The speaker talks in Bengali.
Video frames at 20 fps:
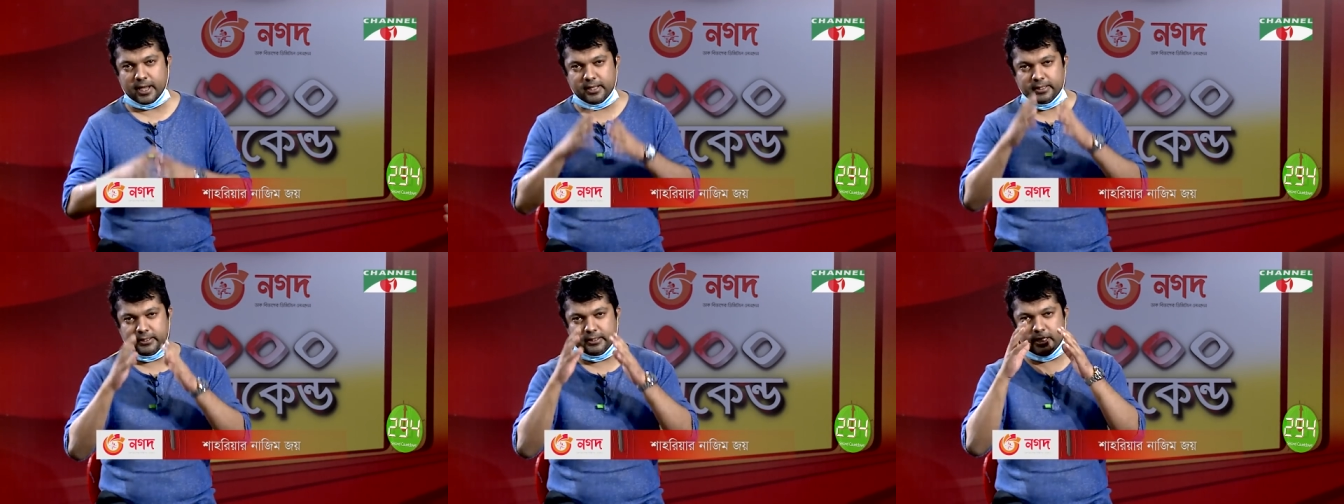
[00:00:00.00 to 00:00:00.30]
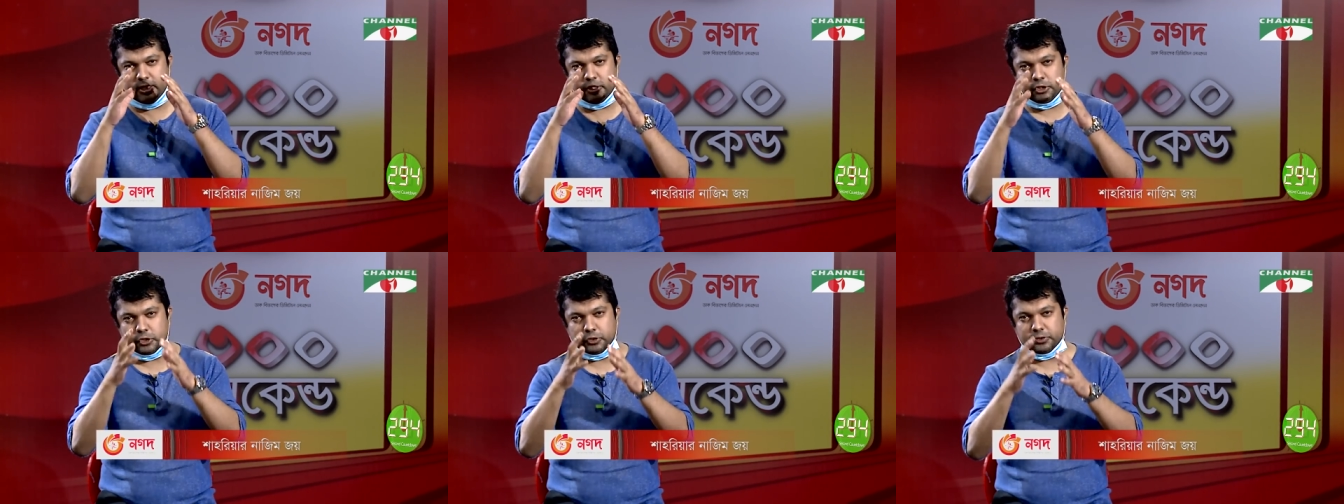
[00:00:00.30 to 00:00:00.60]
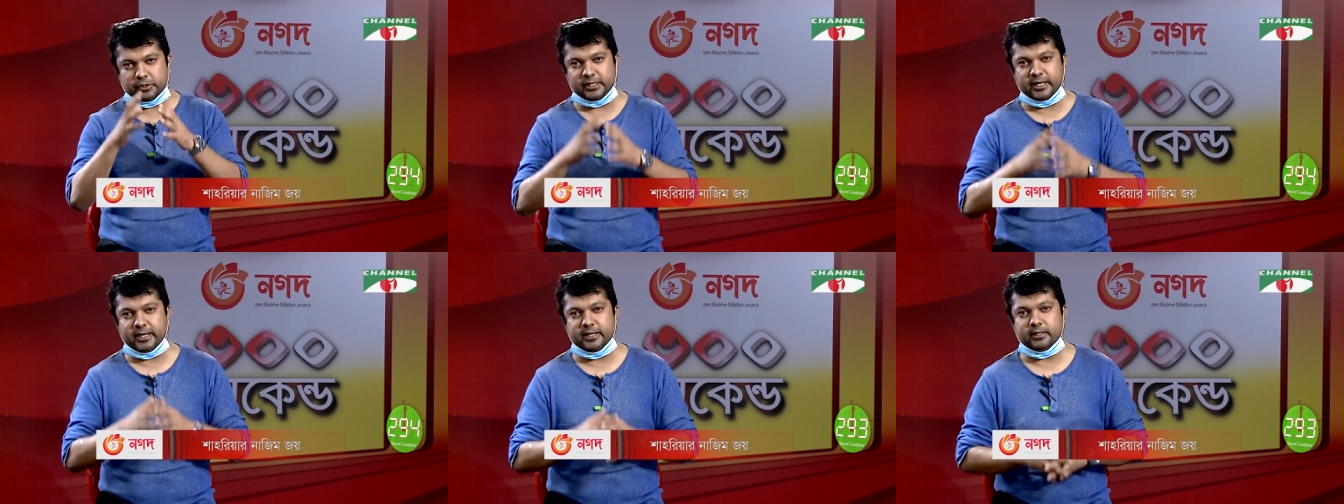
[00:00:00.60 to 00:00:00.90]
এই তিনশো
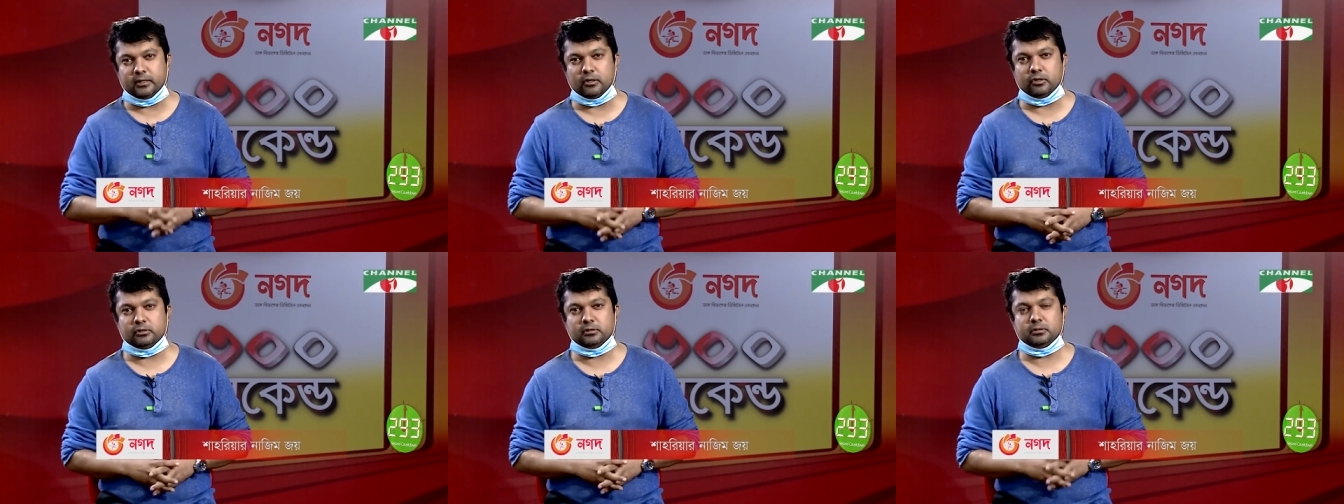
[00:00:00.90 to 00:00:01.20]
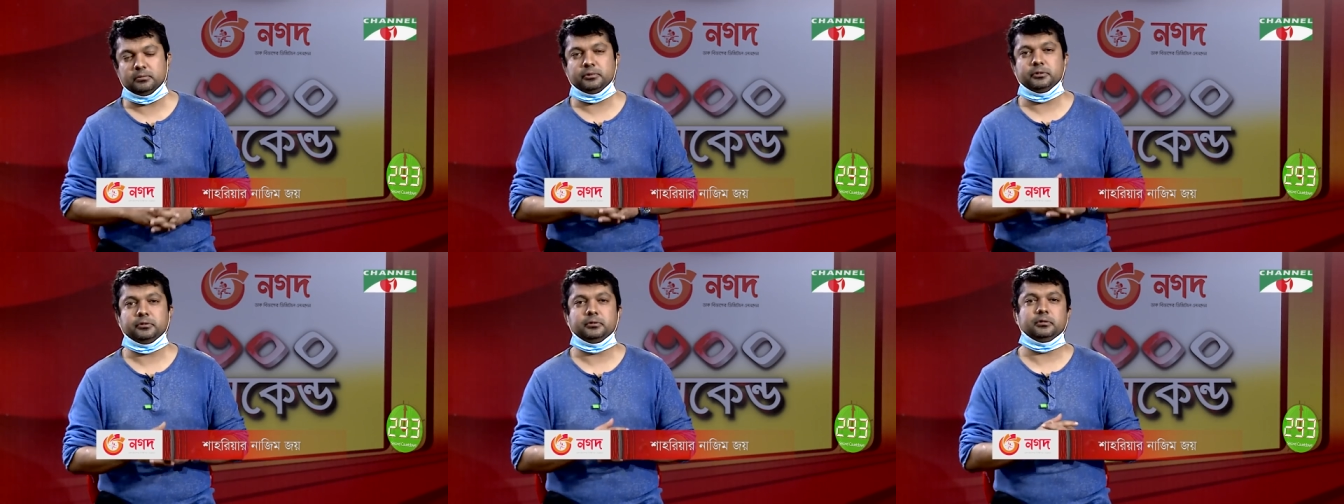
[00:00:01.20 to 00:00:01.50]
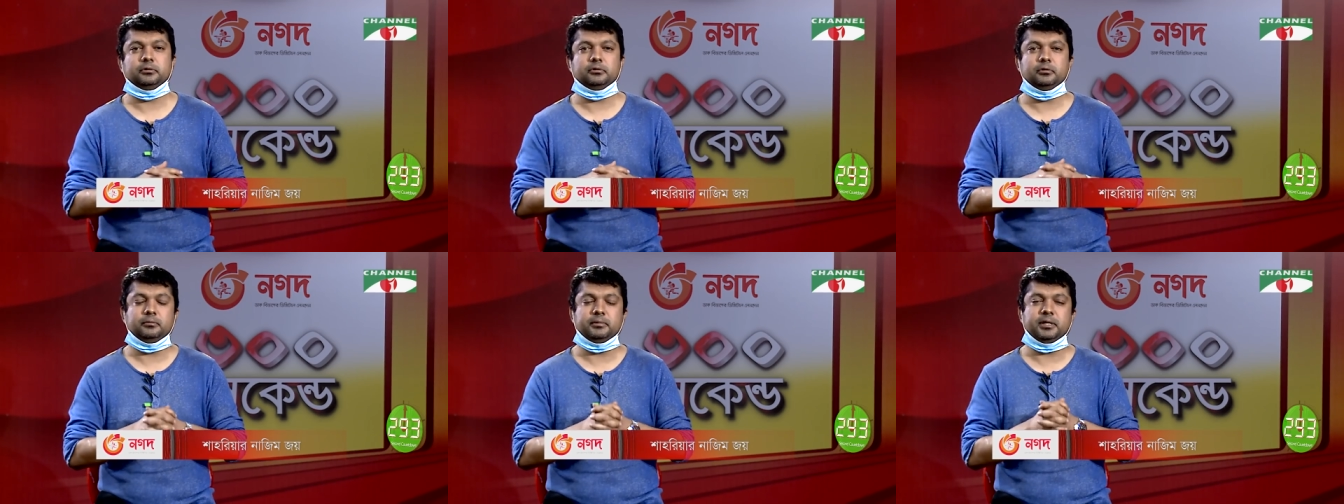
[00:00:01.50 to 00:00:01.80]
সেকেন্ডকে অর্থবহ
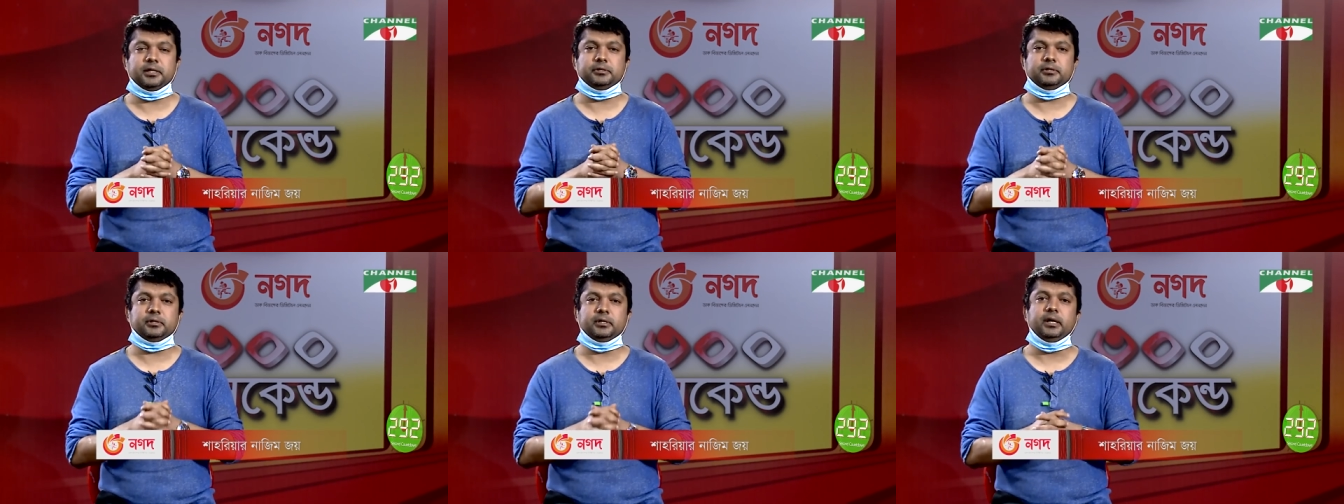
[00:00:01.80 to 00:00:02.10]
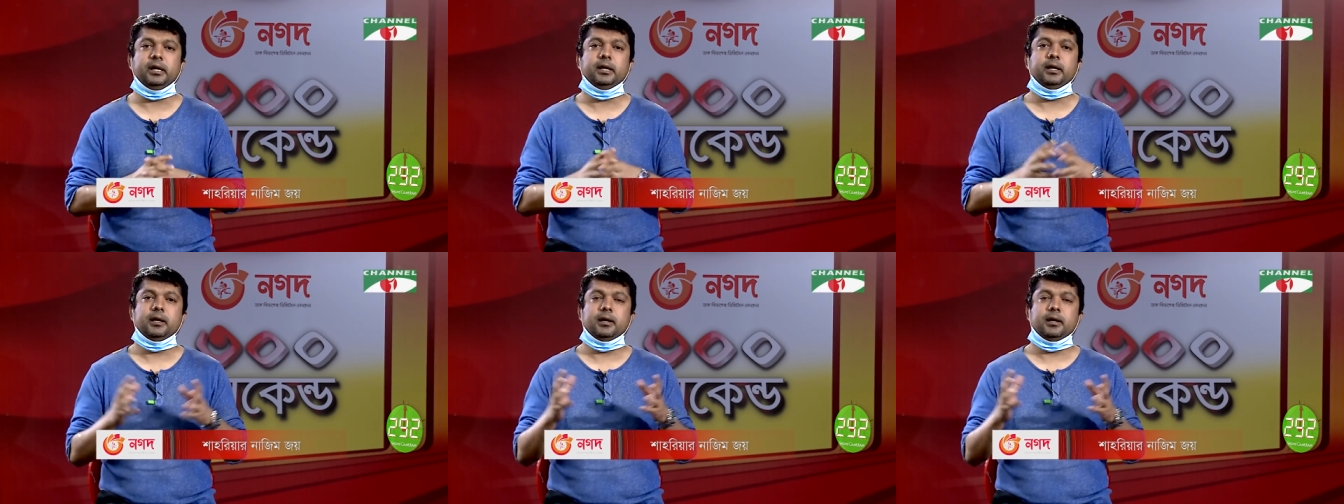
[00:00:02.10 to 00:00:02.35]
করে তুলবার জন্য